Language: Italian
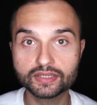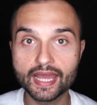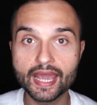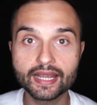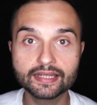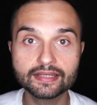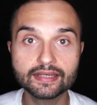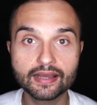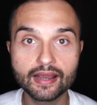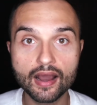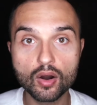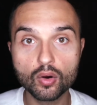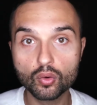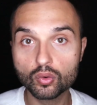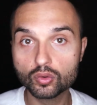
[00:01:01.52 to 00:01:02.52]

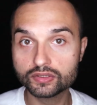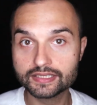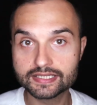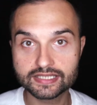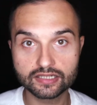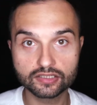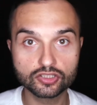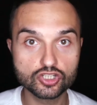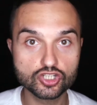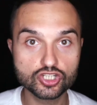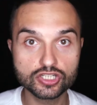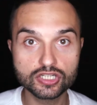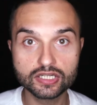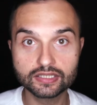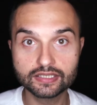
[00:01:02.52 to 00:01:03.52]
tecnica o di
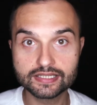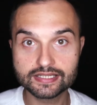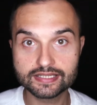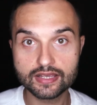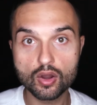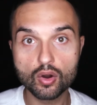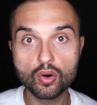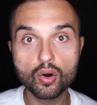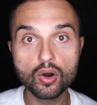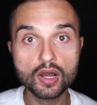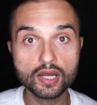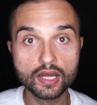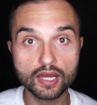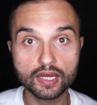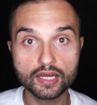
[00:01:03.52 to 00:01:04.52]
strategie di SEO,
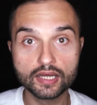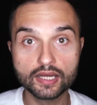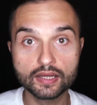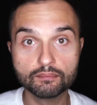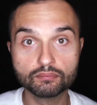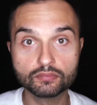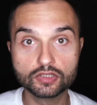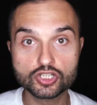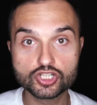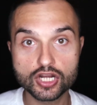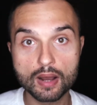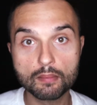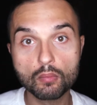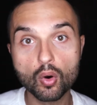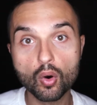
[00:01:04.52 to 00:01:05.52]
ehm,
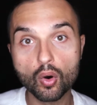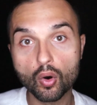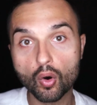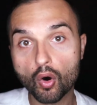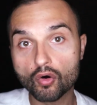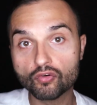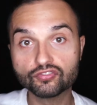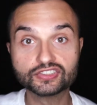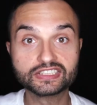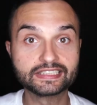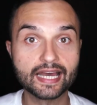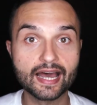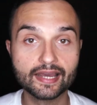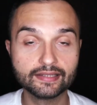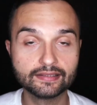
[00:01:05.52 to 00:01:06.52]
diciamo,
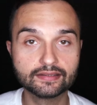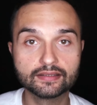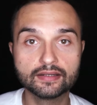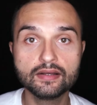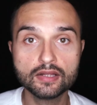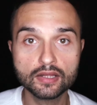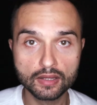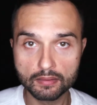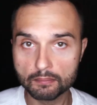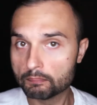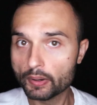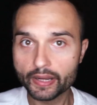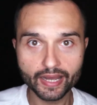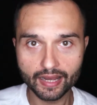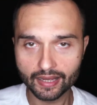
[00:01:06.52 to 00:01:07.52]
off-site.
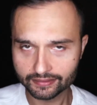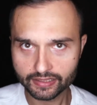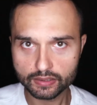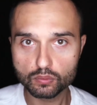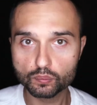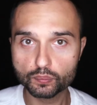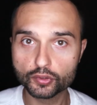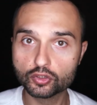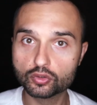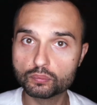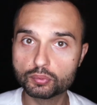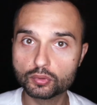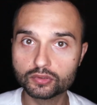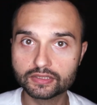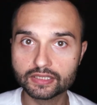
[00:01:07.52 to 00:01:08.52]
Poi andremo un pochino
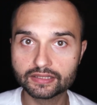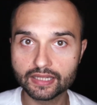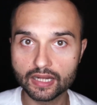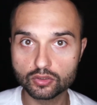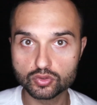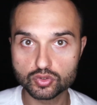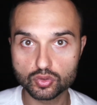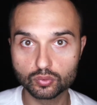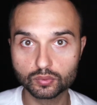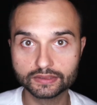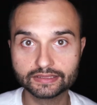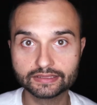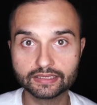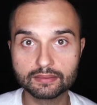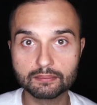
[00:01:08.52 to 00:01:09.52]
più in dettaglio su
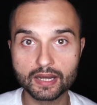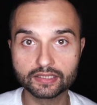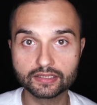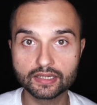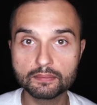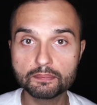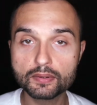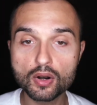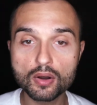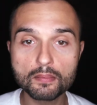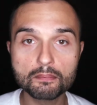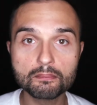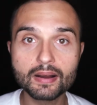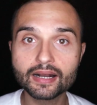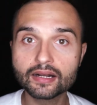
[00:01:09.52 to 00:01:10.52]
queste tematiche, però
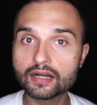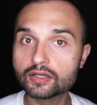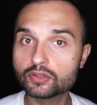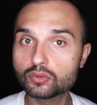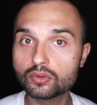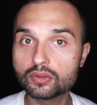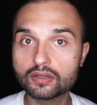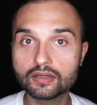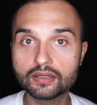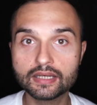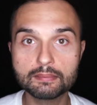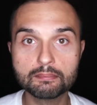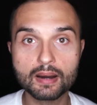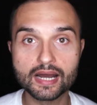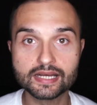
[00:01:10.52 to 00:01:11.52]
mancano
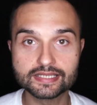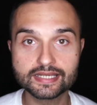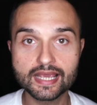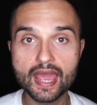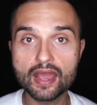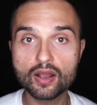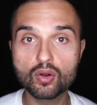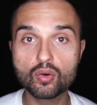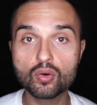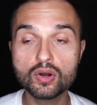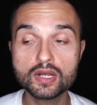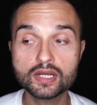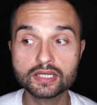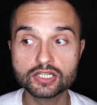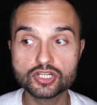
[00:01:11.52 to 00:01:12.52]
le basi.
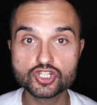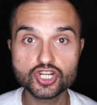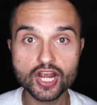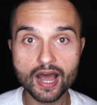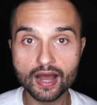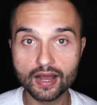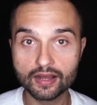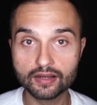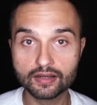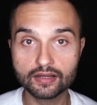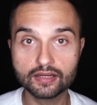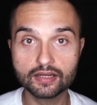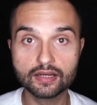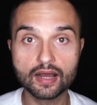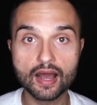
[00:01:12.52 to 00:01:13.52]
Ecco, già
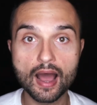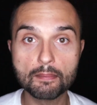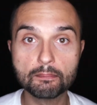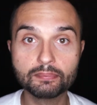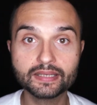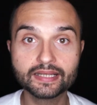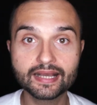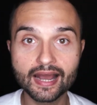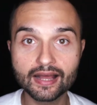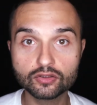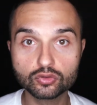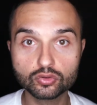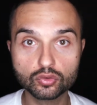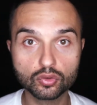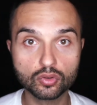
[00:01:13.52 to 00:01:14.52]
eh,
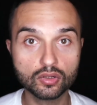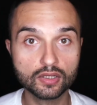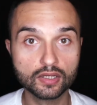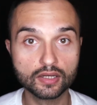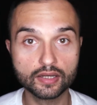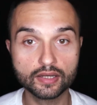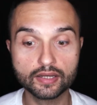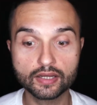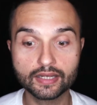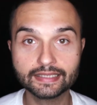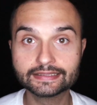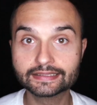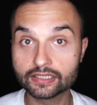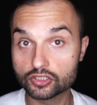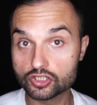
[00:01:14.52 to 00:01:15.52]
applicando eh,
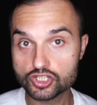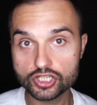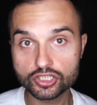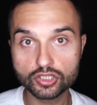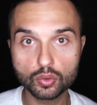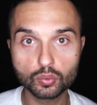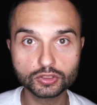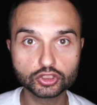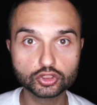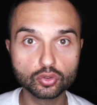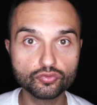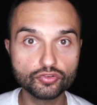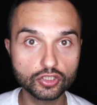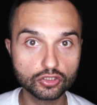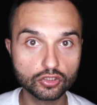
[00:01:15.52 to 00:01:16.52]
le strategie di
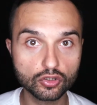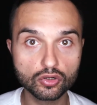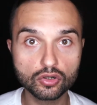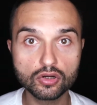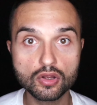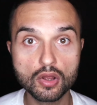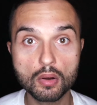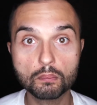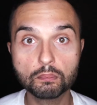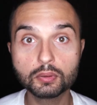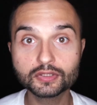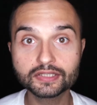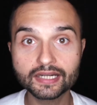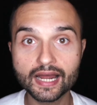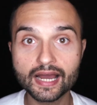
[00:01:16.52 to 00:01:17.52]
questo video
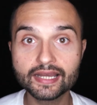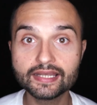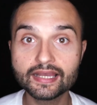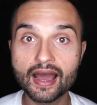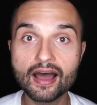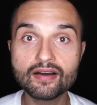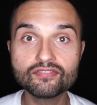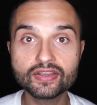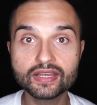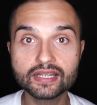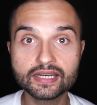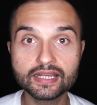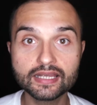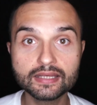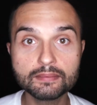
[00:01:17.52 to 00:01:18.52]
potrai
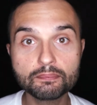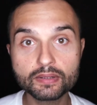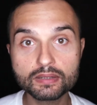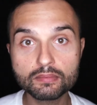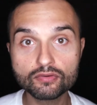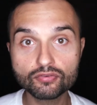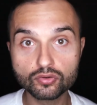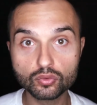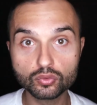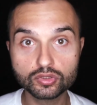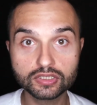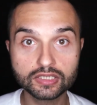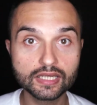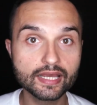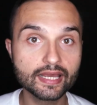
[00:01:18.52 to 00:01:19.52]
avere i primi
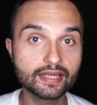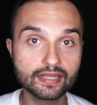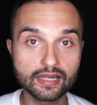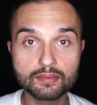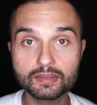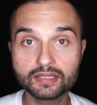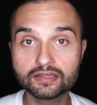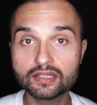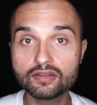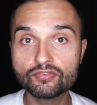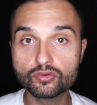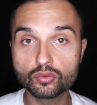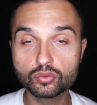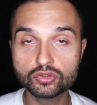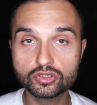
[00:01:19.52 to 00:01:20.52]
frutti e chiaramente i
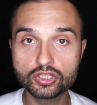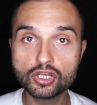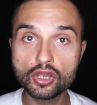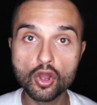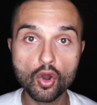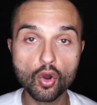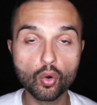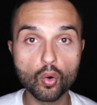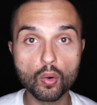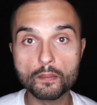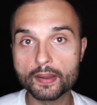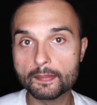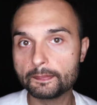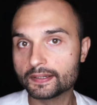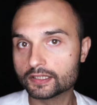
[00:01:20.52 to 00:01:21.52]
frutti,
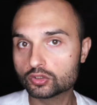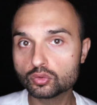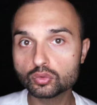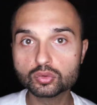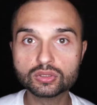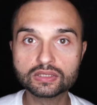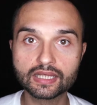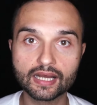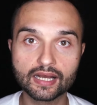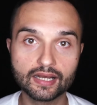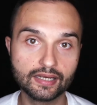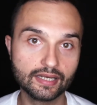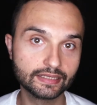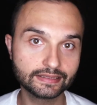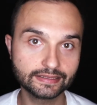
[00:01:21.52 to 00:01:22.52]
come per tutta
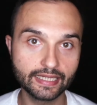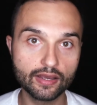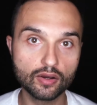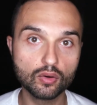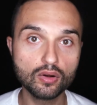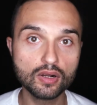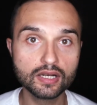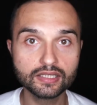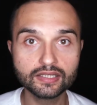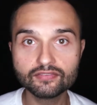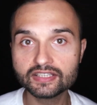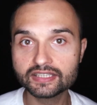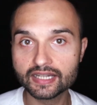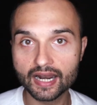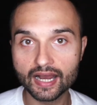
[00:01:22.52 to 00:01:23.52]
la SEO, li
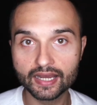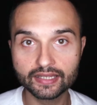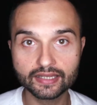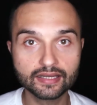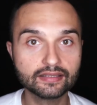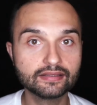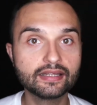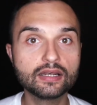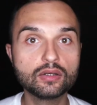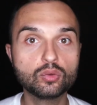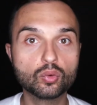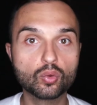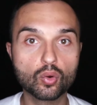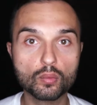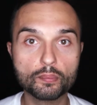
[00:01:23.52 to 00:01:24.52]
vedrai nel
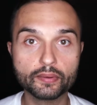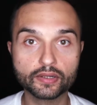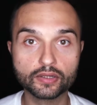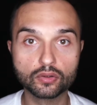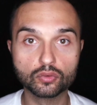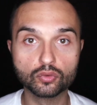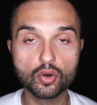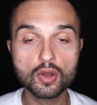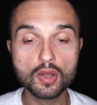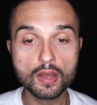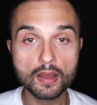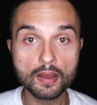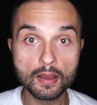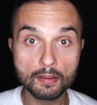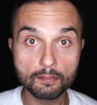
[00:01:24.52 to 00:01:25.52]
lungo periodo.
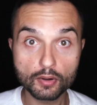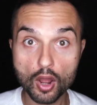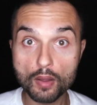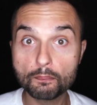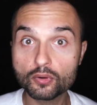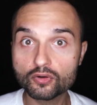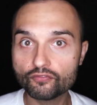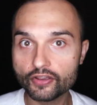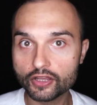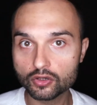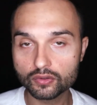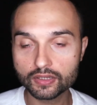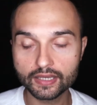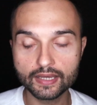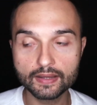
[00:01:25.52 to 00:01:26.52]
Però è pur
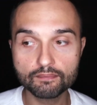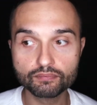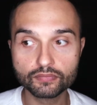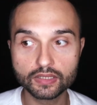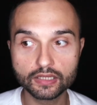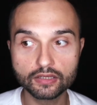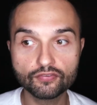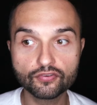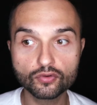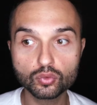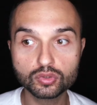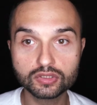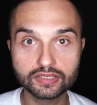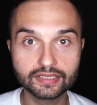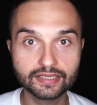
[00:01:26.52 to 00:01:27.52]
vero che i
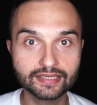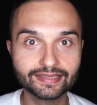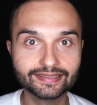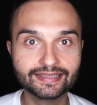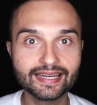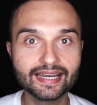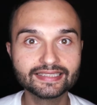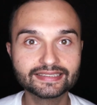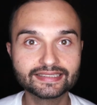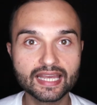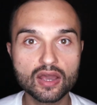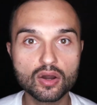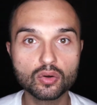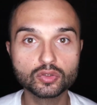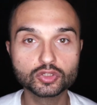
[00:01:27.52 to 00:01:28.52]
frutti della
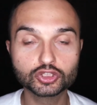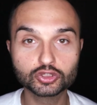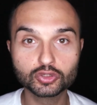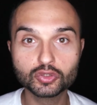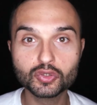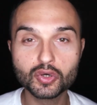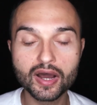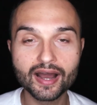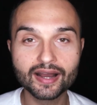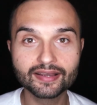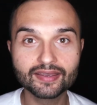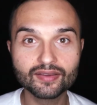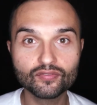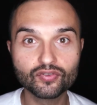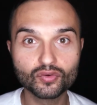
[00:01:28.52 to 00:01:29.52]
SEO sono
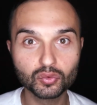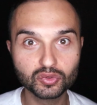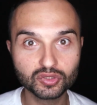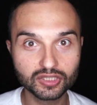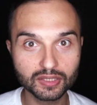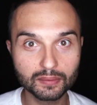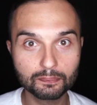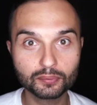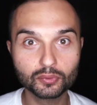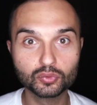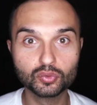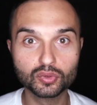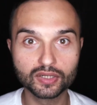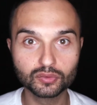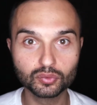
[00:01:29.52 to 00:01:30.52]
anche i frutti più
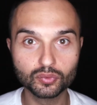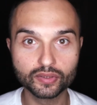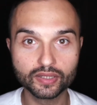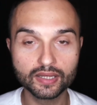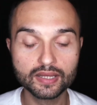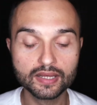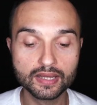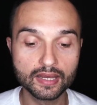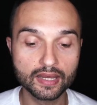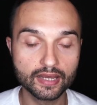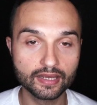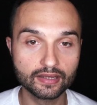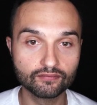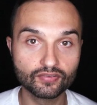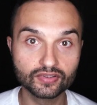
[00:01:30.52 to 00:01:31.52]
duraturi
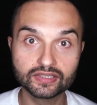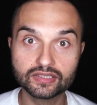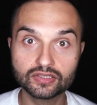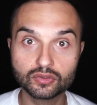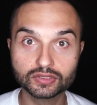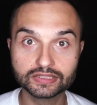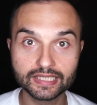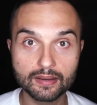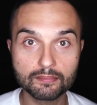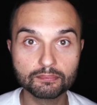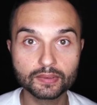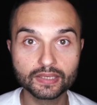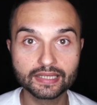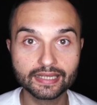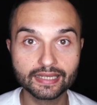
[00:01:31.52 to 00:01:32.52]
e infatti dico
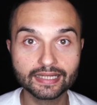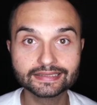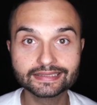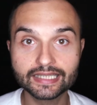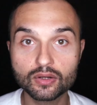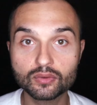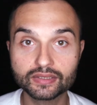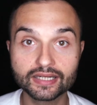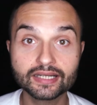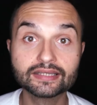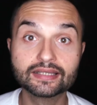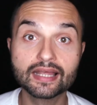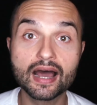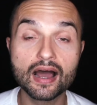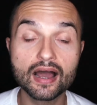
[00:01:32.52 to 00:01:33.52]
sempre che la SEO in
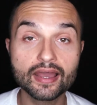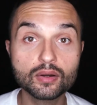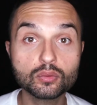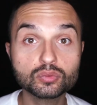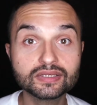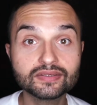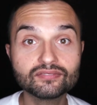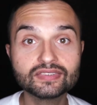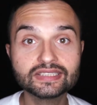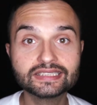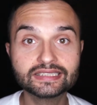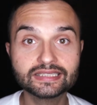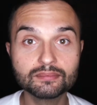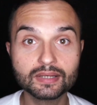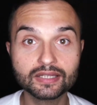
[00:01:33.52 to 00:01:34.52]
realtà è un
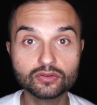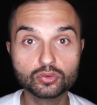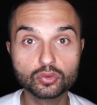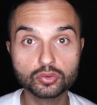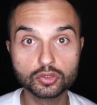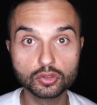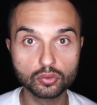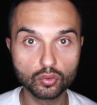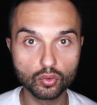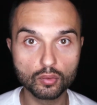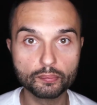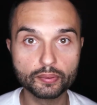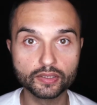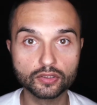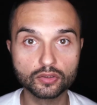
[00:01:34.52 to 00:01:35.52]
investimento di
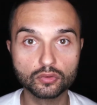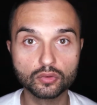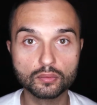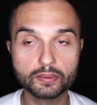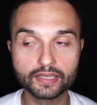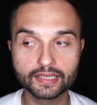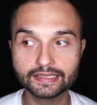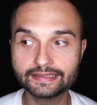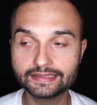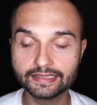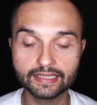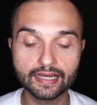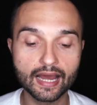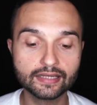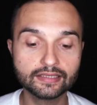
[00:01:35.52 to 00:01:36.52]
lungo periodo perché
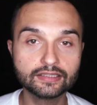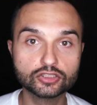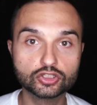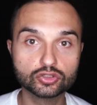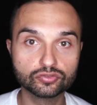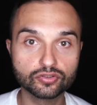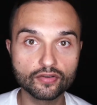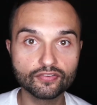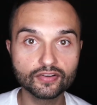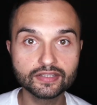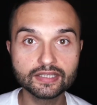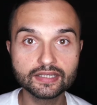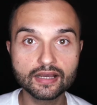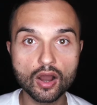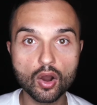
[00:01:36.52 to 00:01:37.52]
sì, all'inizio fai
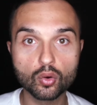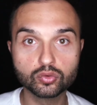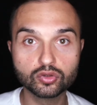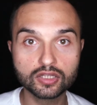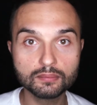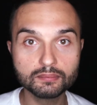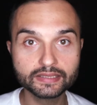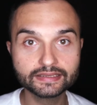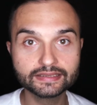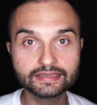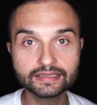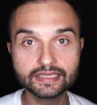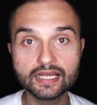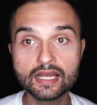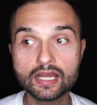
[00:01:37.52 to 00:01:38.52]
fatica, ottimizzi,